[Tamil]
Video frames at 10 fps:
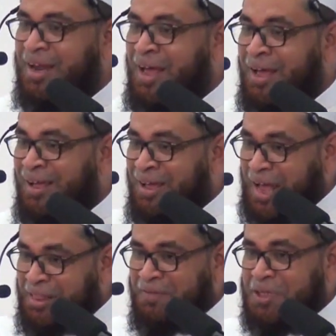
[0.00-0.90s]
ஆனால்
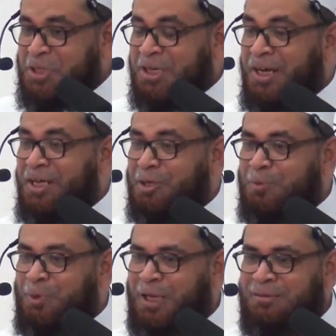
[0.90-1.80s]
அந்த வெற்றி
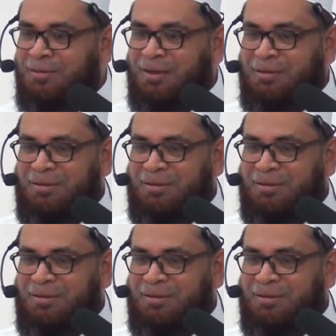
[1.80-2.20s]
கிடைத்தவுடன்